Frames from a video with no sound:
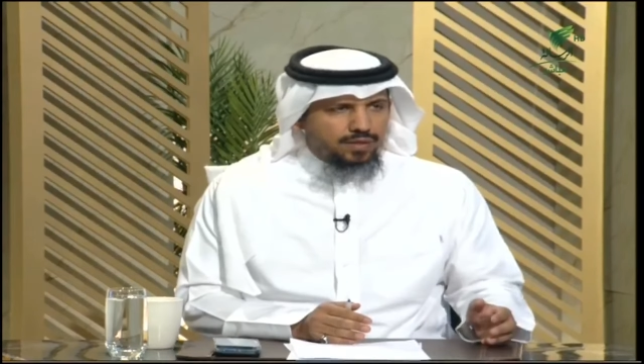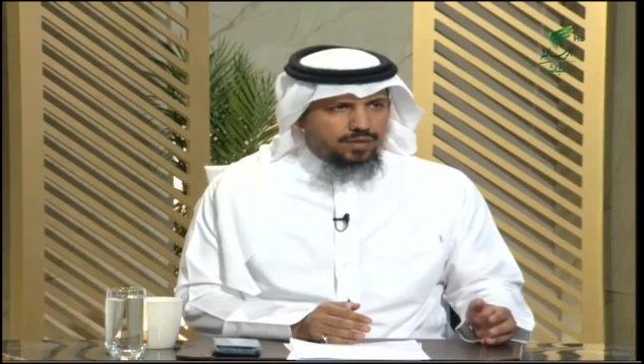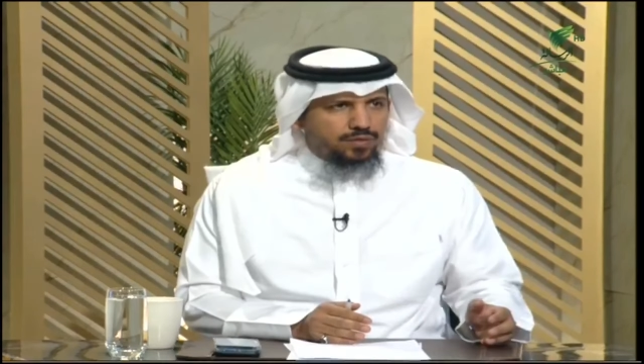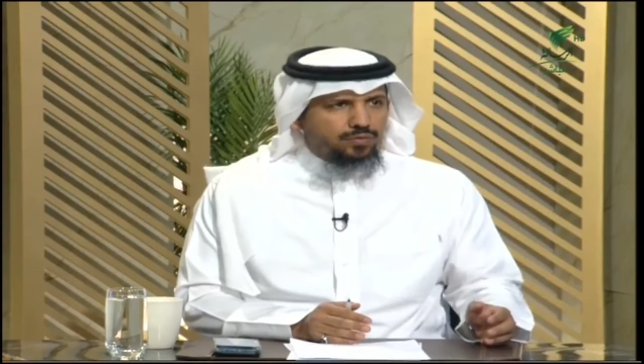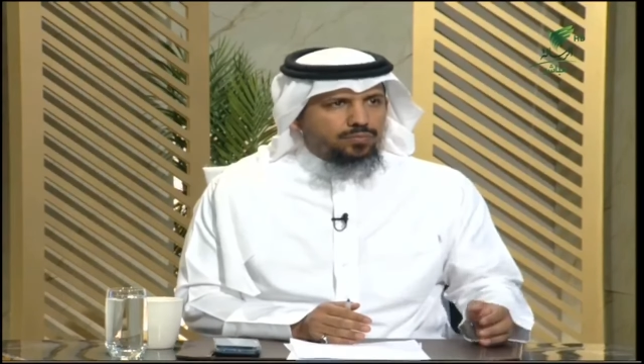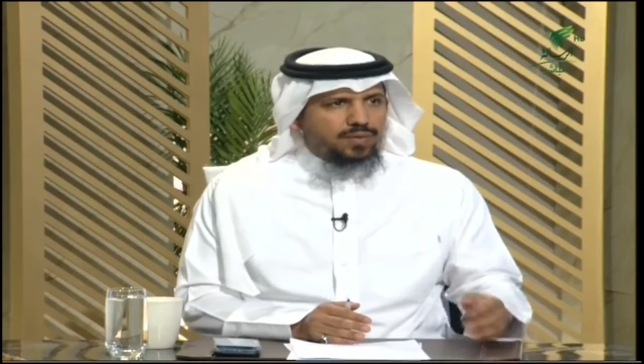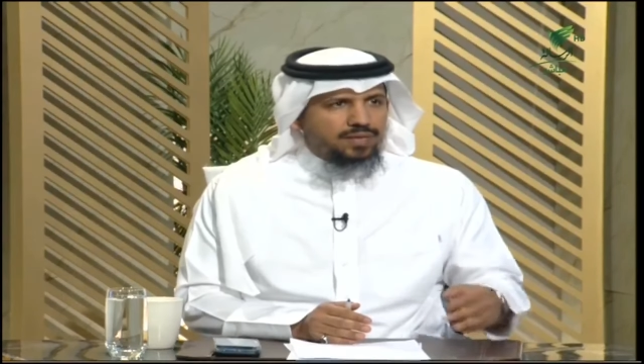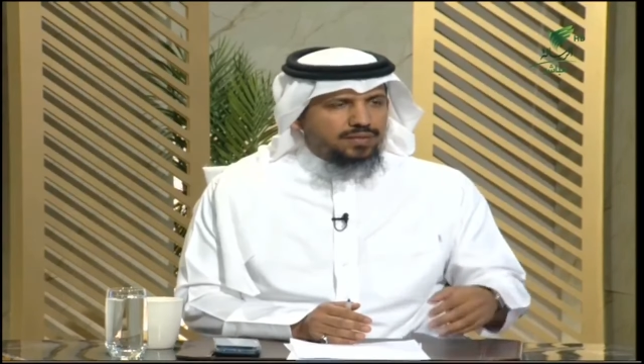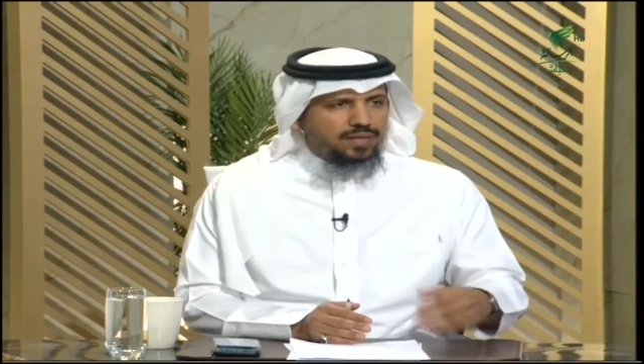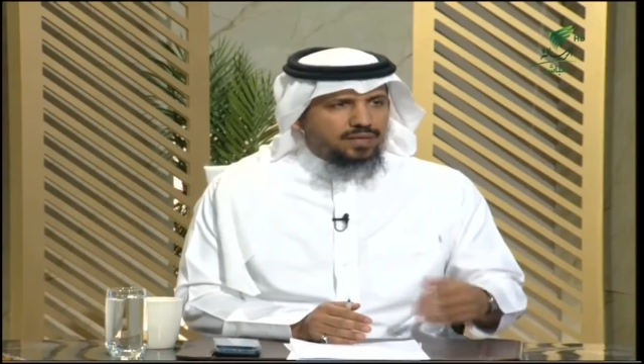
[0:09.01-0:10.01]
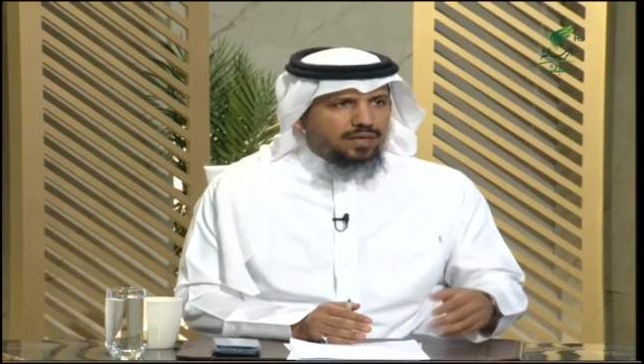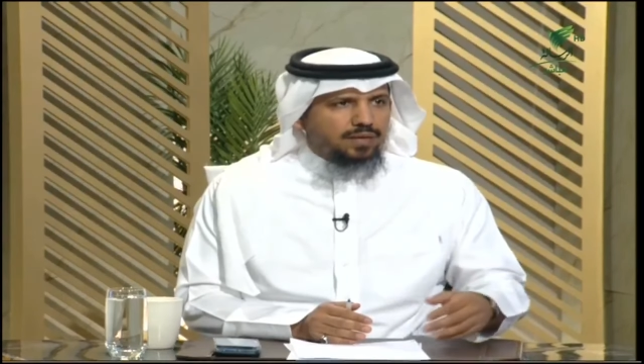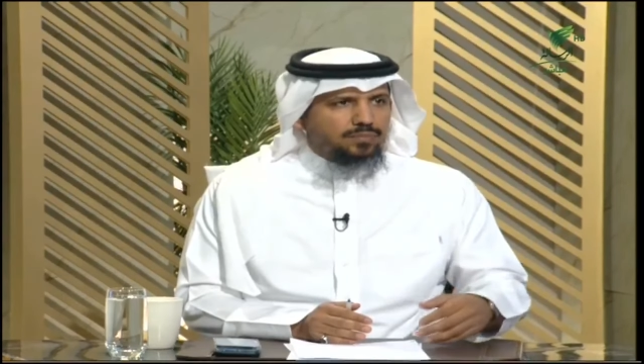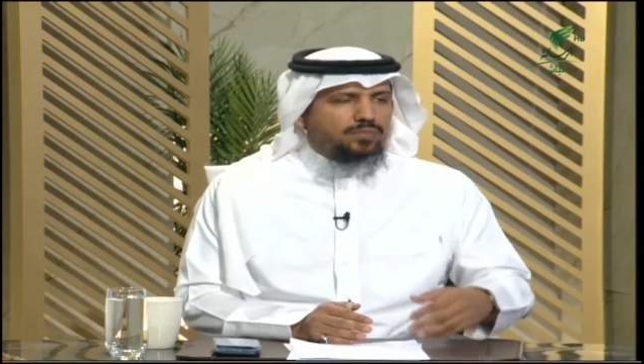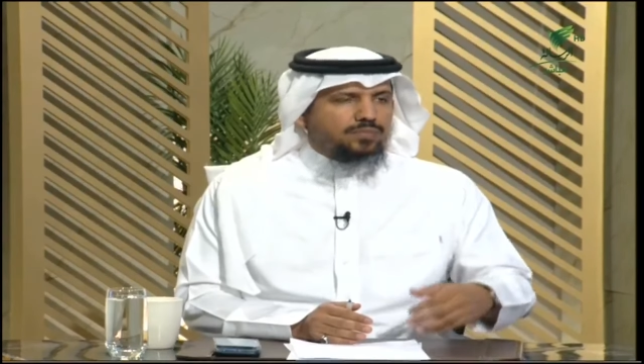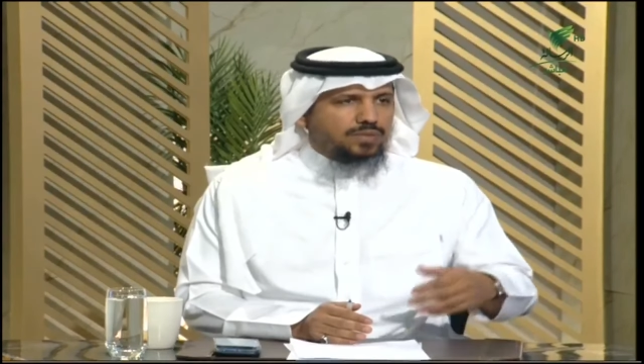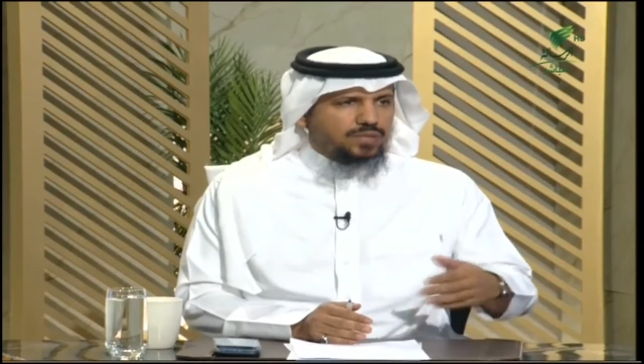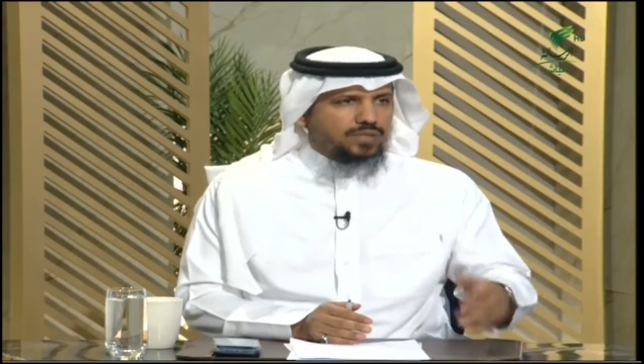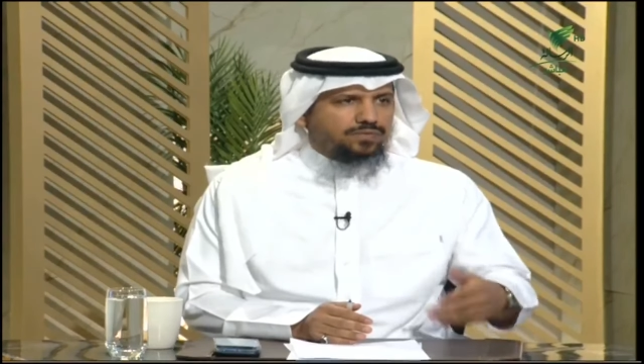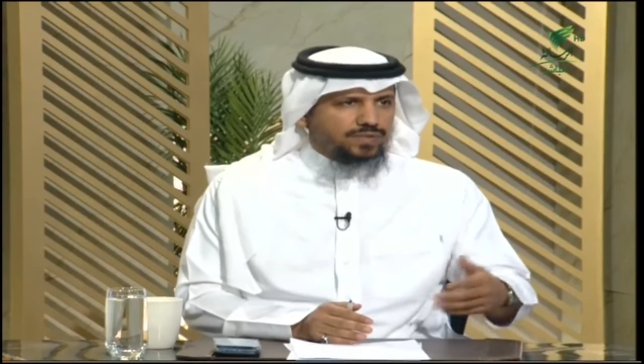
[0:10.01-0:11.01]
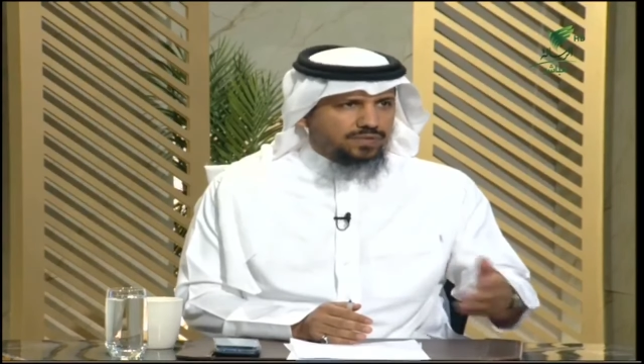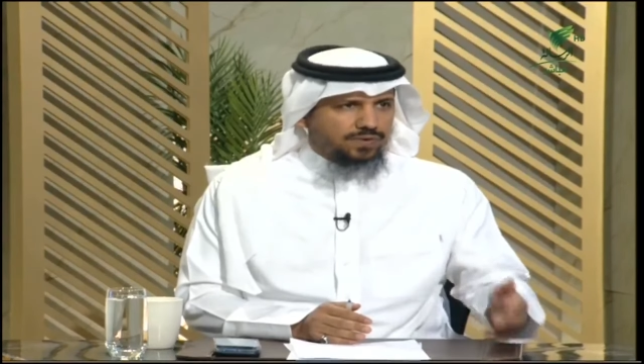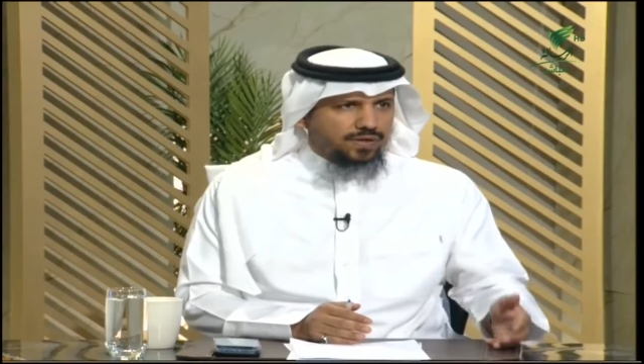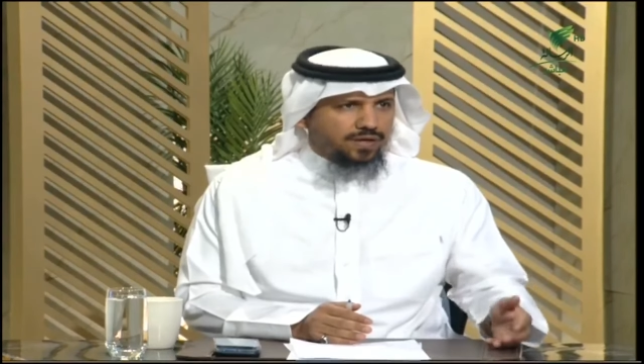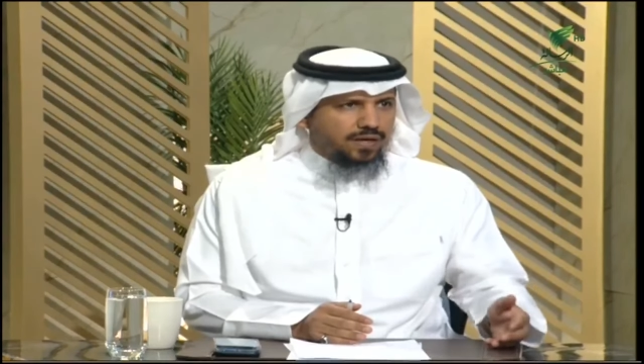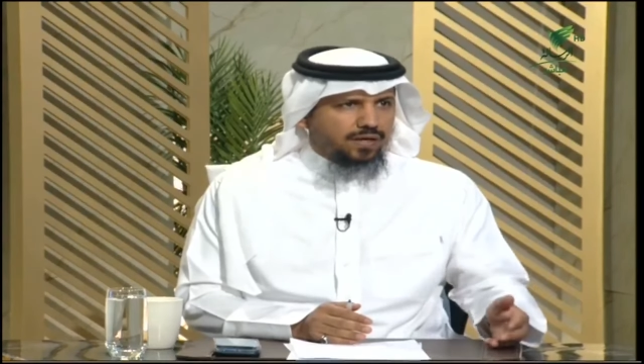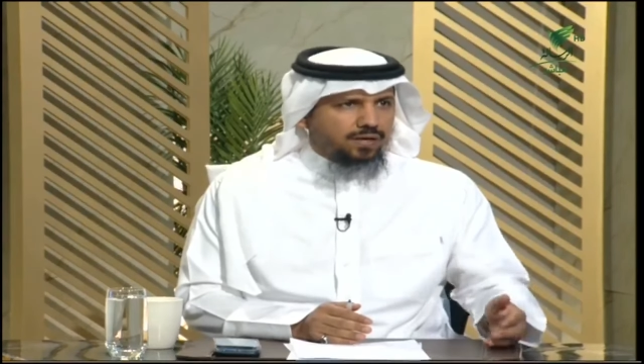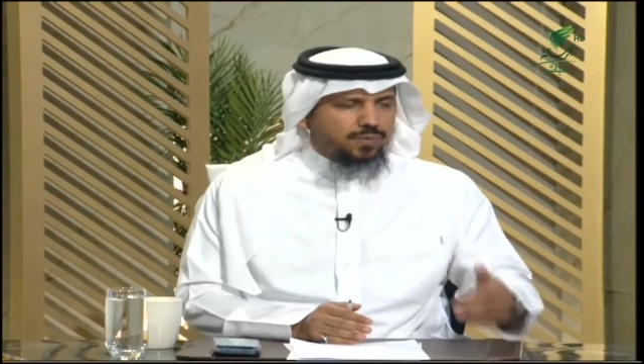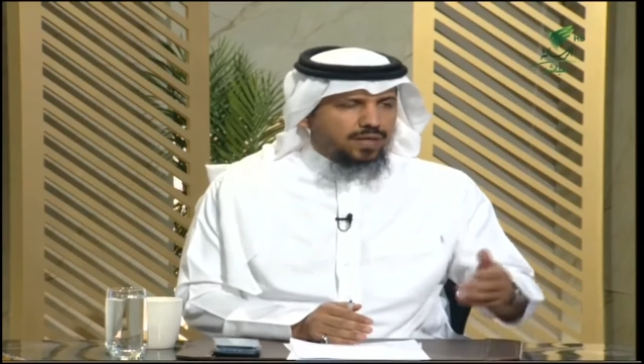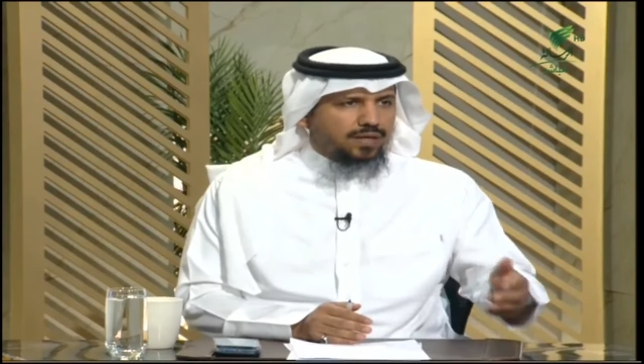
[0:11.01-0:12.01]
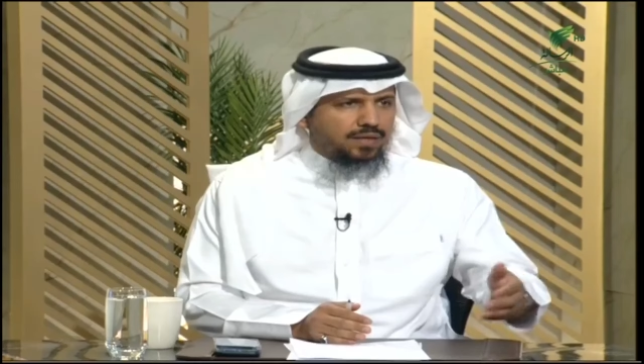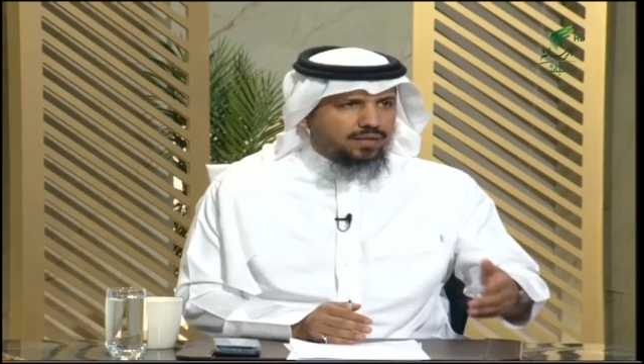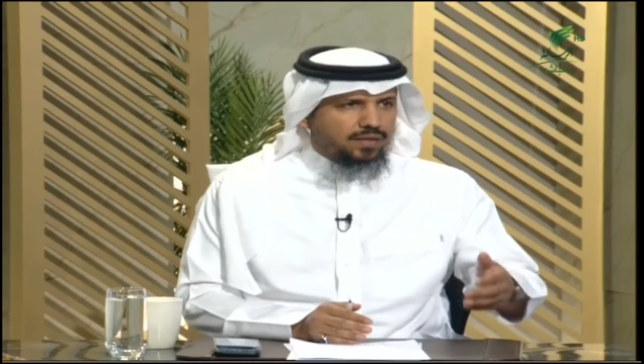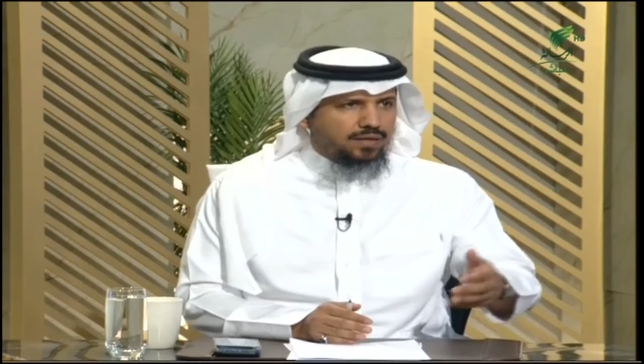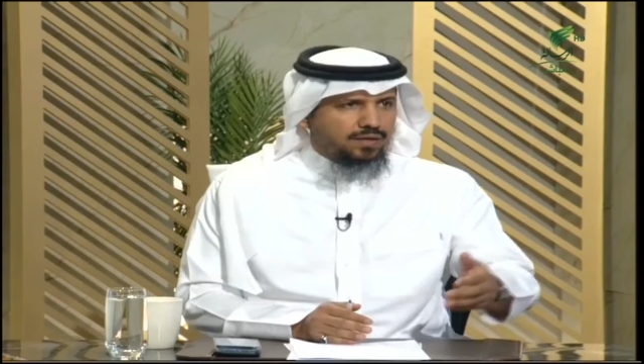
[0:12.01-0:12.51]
كيلو بعد أيام يشرع في سفر آخر وهكذا